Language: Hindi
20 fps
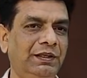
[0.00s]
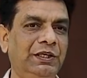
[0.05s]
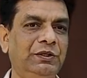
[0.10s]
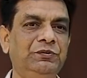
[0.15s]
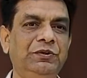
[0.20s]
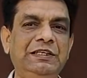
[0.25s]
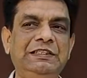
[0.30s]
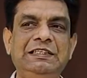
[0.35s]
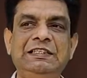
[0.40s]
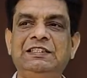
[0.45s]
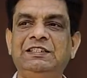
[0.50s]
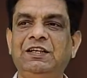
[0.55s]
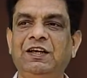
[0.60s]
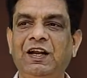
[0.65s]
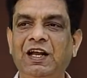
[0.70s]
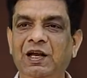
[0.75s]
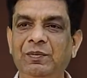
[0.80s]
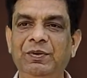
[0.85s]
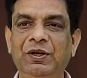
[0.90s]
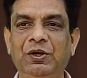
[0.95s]
कि कोई चीज़
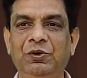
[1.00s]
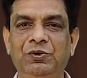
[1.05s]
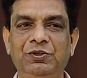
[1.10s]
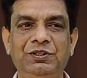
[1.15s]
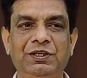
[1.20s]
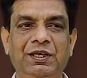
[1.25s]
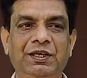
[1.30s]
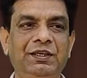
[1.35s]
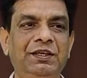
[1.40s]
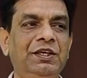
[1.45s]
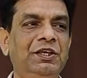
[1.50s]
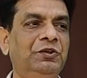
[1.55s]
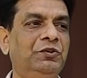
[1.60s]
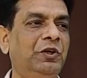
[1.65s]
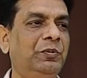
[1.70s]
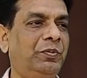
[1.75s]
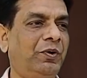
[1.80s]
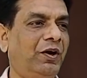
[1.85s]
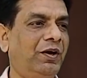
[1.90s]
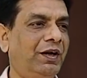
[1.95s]
खराब ना हो जाए
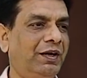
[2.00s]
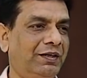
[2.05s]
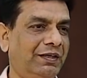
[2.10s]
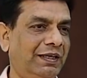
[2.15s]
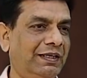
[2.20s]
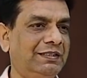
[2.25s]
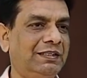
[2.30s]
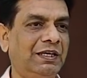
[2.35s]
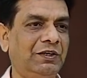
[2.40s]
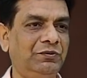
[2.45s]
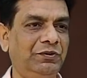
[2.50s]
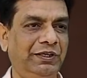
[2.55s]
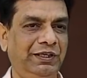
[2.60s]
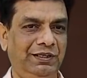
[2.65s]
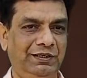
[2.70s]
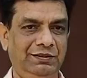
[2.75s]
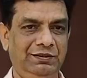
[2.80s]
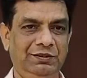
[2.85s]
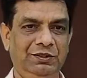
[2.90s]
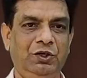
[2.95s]
कोई प्रोडक्ट ऐसा
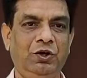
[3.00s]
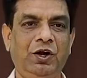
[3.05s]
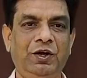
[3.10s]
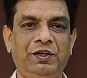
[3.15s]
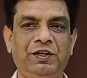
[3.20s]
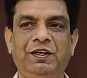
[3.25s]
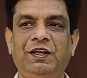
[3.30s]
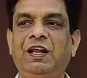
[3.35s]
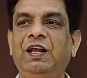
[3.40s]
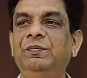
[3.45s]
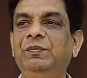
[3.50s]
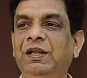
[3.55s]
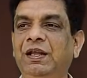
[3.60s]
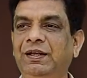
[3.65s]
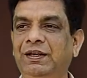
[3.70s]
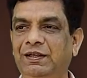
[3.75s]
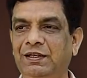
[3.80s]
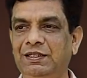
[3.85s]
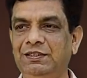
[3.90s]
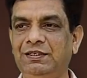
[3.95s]
कोई लॉट खराब ना
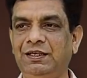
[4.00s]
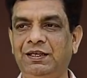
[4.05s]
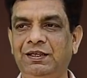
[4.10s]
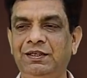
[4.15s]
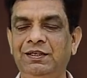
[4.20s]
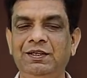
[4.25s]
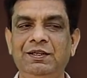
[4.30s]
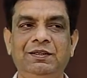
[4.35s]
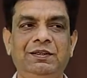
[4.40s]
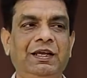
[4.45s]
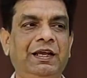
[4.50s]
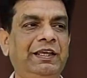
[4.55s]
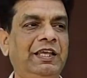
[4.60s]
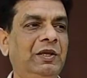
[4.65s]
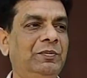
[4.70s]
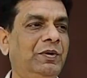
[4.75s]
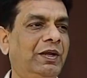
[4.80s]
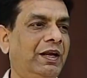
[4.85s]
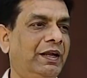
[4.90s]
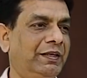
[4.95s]
निकल जाए ताकि
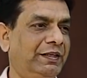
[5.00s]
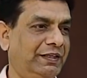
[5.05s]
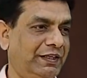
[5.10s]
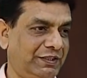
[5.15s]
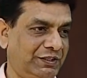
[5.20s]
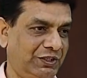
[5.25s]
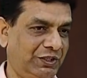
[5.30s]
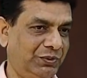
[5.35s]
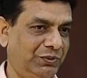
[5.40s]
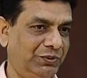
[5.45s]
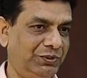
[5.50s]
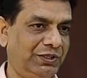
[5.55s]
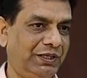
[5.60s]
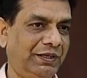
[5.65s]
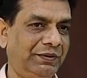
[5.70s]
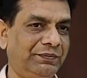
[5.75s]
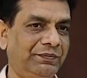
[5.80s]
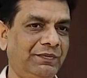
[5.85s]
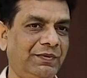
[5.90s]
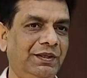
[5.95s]
हमारा रिजेक्शन हो
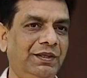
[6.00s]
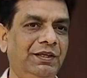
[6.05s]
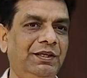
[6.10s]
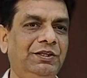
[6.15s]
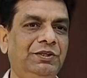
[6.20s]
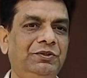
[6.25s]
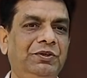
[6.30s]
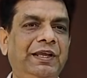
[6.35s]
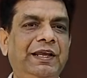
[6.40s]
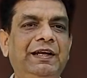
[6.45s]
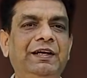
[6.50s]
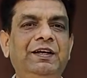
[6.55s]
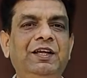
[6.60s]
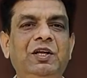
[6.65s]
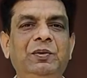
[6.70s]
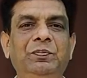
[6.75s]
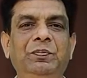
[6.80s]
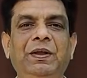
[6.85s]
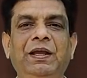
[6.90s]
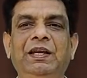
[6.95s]
जाए तो एक
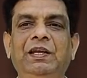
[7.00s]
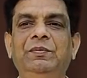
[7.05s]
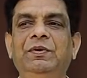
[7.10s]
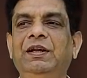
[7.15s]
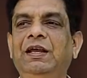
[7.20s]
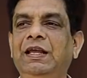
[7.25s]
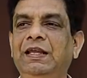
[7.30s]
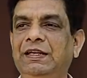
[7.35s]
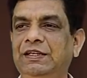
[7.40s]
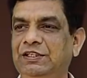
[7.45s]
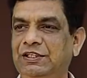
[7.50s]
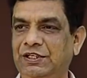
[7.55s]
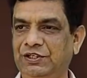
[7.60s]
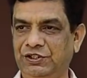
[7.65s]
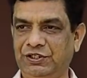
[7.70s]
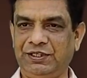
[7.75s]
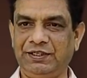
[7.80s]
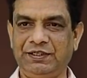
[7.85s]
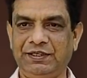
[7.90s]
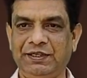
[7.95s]
डर पहले बना है
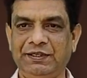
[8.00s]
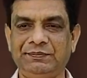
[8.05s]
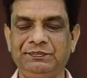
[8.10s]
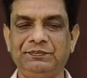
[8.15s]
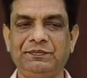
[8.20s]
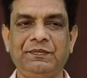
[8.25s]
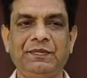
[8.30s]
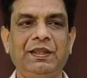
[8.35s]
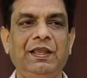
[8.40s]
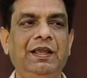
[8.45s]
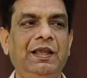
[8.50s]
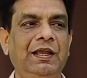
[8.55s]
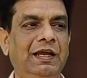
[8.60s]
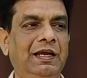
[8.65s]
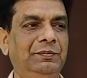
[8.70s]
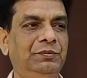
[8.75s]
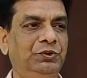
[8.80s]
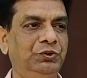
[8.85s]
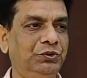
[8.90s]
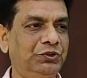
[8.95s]
रिजेक्शन का
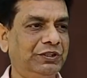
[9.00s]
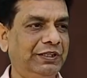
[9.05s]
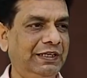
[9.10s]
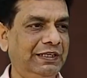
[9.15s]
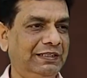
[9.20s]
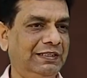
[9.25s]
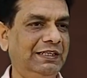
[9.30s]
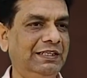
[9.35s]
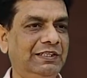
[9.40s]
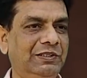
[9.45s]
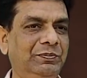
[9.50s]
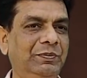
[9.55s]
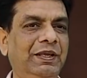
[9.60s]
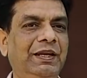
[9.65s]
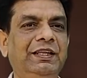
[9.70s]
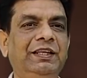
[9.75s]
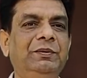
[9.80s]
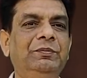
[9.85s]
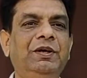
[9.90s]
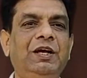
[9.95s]
अब दूसरी चीज़
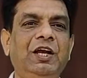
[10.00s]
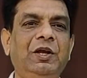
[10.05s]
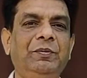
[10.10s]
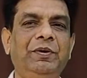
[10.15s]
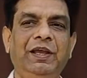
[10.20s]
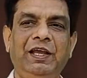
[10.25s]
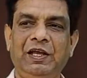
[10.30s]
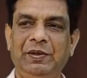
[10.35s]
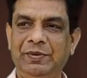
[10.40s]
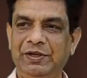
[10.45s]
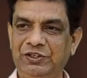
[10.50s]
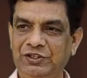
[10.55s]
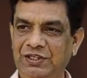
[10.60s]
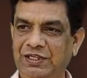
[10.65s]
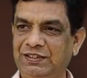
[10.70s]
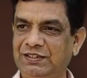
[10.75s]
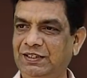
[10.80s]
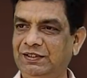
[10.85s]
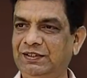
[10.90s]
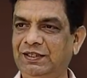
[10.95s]
मेरे दिमाग में
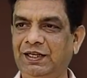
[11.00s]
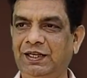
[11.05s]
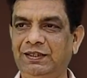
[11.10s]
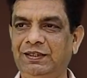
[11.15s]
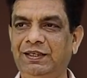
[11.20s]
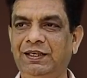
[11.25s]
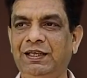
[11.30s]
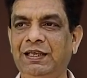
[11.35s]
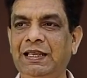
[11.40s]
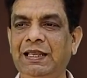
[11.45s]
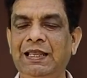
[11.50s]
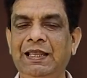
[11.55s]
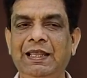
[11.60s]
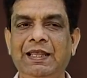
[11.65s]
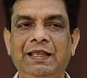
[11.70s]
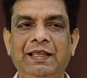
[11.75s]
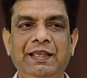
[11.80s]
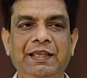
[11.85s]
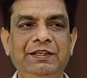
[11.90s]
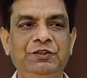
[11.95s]
हमेशा चलती रहती है
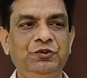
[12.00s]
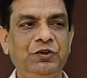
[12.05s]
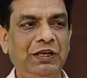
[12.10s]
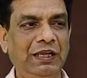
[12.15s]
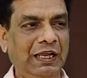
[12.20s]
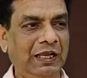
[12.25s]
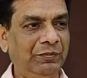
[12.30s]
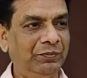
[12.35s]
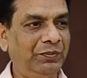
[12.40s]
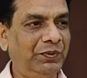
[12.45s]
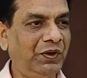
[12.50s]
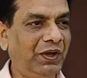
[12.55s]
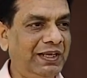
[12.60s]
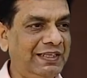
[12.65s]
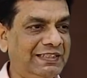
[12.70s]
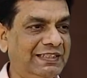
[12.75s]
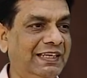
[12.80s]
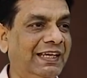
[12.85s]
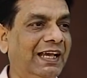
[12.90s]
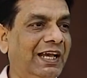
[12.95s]
कि जो
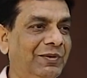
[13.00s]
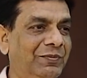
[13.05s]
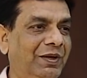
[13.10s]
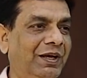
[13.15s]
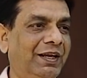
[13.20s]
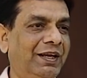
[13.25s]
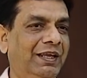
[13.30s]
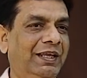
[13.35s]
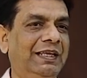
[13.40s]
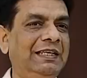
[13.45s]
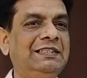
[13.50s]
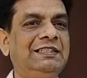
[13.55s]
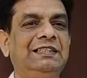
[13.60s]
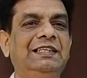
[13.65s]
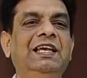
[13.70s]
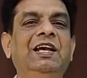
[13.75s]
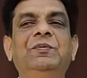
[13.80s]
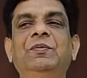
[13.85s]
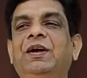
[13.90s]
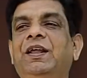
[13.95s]
एम्प्लॉयज़ हैं हमारे
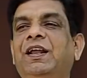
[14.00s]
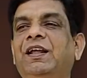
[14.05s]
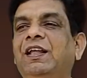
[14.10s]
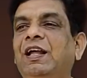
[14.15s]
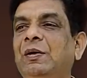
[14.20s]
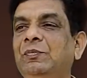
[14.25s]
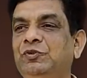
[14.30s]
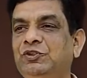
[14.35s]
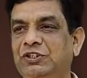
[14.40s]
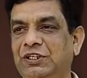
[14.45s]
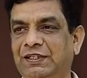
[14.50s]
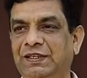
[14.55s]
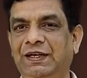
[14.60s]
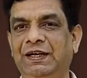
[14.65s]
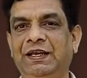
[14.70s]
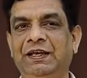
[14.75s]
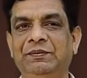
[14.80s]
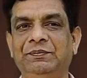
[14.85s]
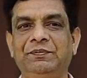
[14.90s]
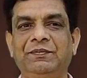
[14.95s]
इससे हमारा काम चल
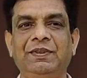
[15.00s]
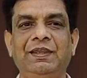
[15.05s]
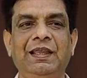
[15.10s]
रहा है